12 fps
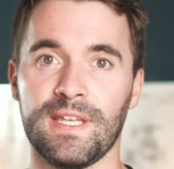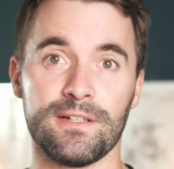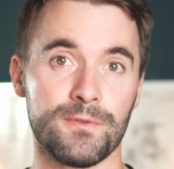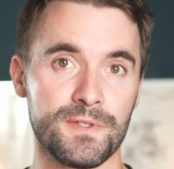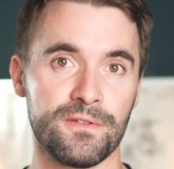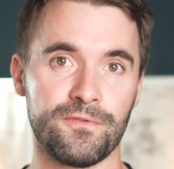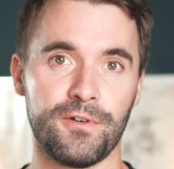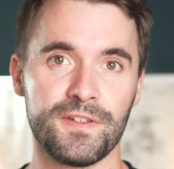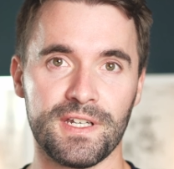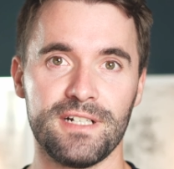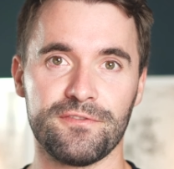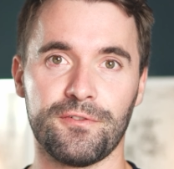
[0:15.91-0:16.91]
Der große
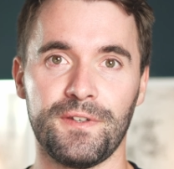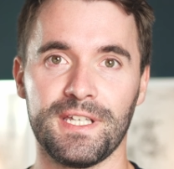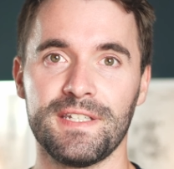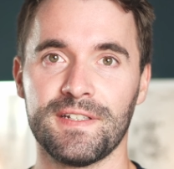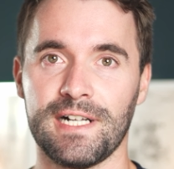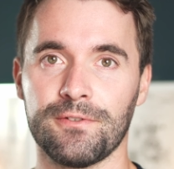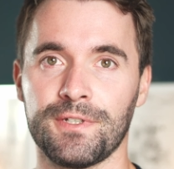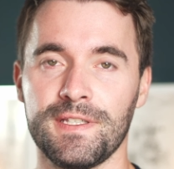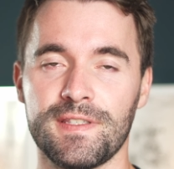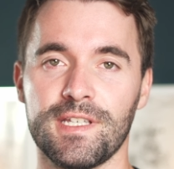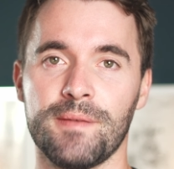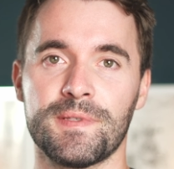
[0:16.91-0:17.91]
Vorteil von digitalen
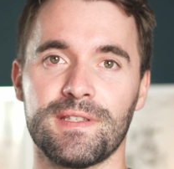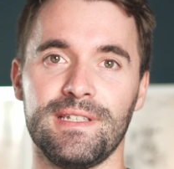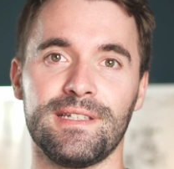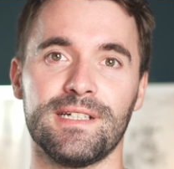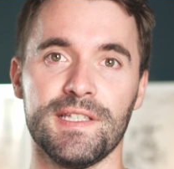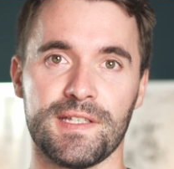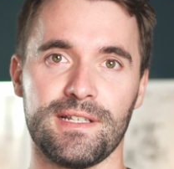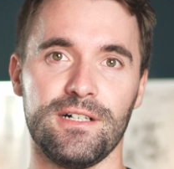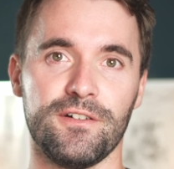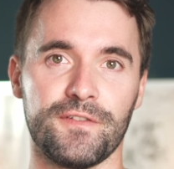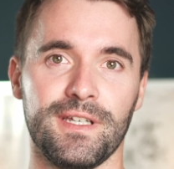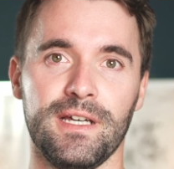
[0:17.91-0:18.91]
Notizen-Apps liegt ganz
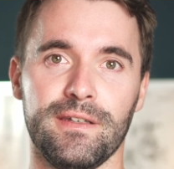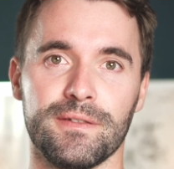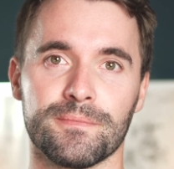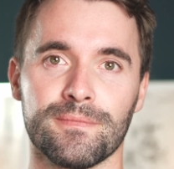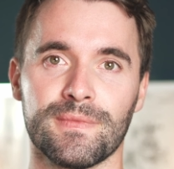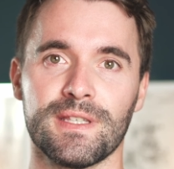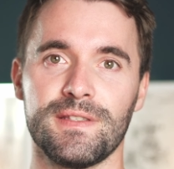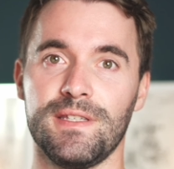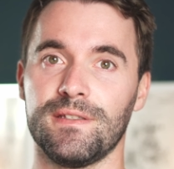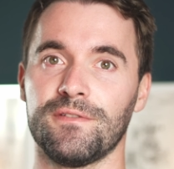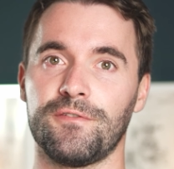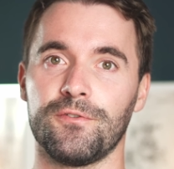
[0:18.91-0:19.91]
klar auf der Hand. Sie
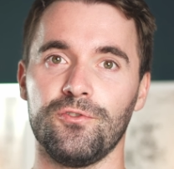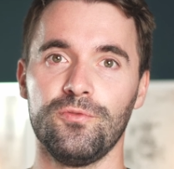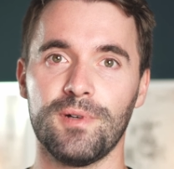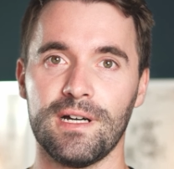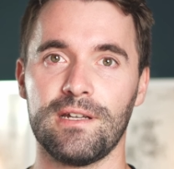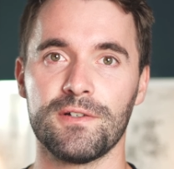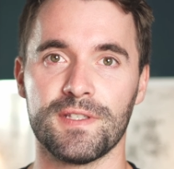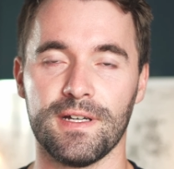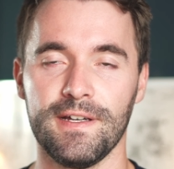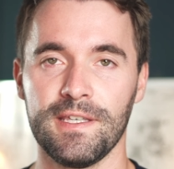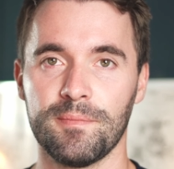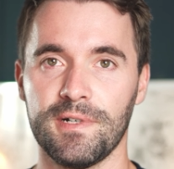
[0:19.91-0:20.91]
sind von überall aus
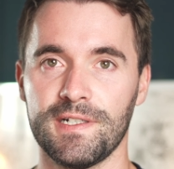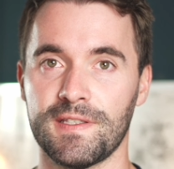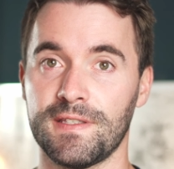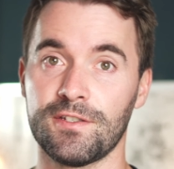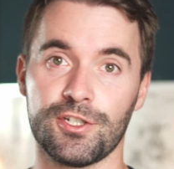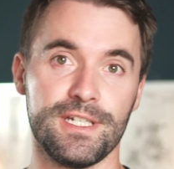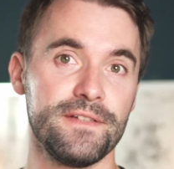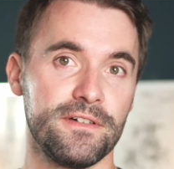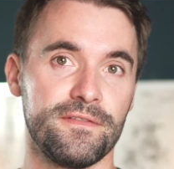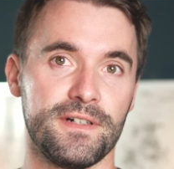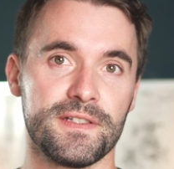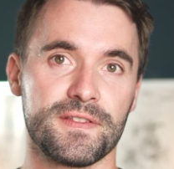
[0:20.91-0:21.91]
erreichbar, sie sind schnell
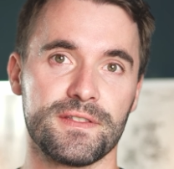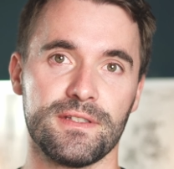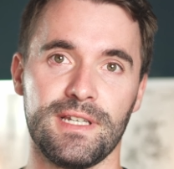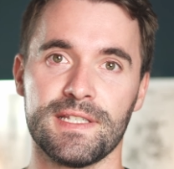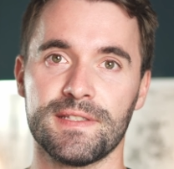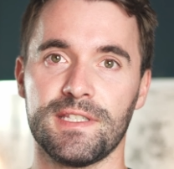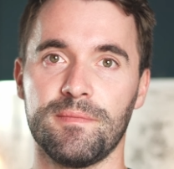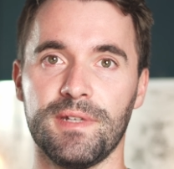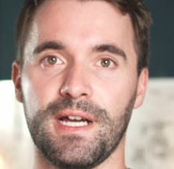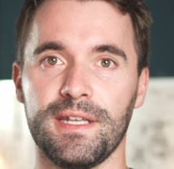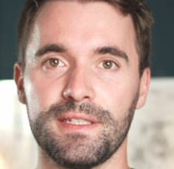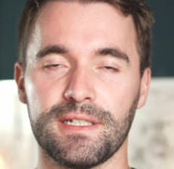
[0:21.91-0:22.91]
verfasst, lassen sich
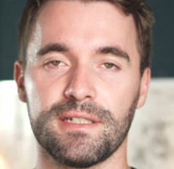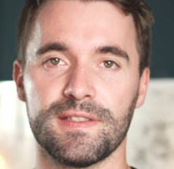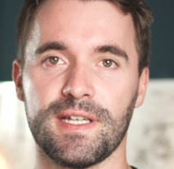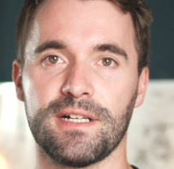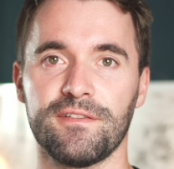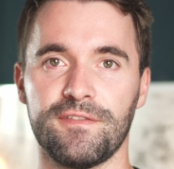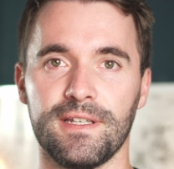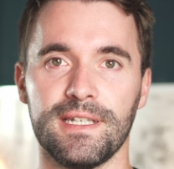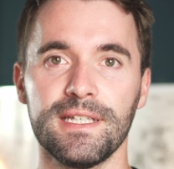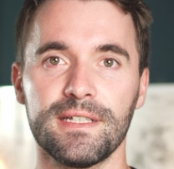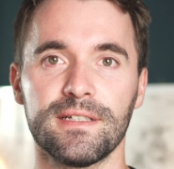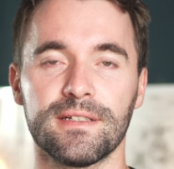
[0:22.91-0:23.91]
mit anderen Sachen
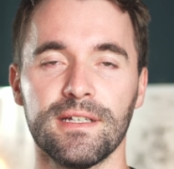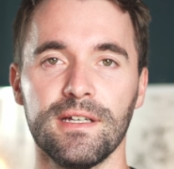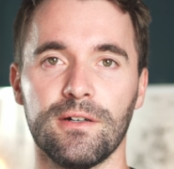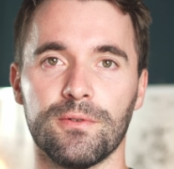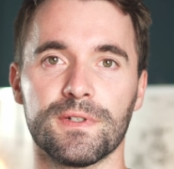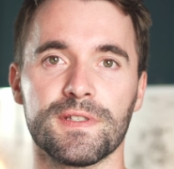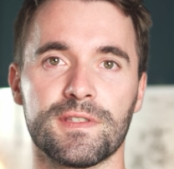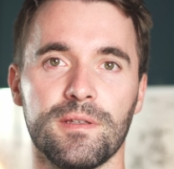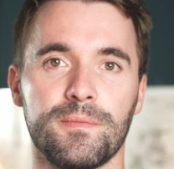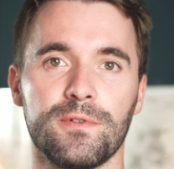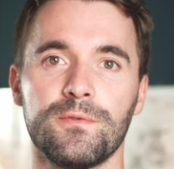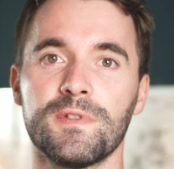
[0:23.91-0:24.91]
verlinken und es
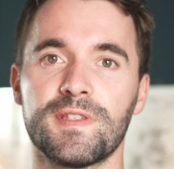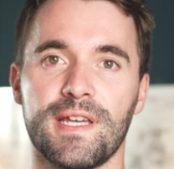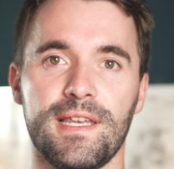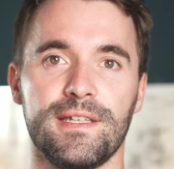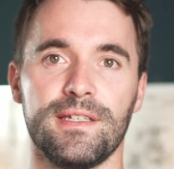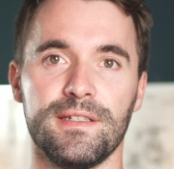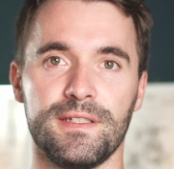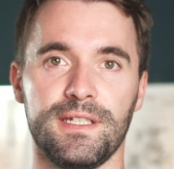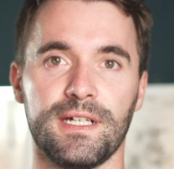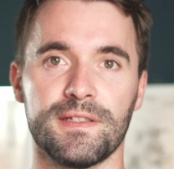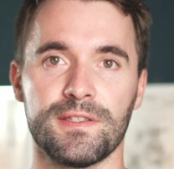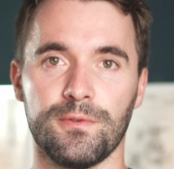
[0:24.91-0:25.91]
gibt unzählige
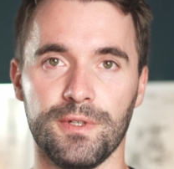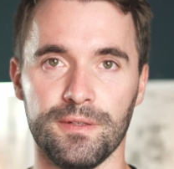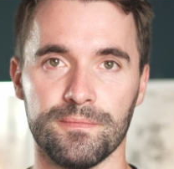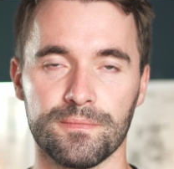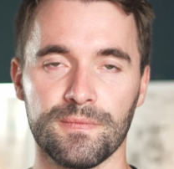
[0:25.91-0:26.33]
Integrationen.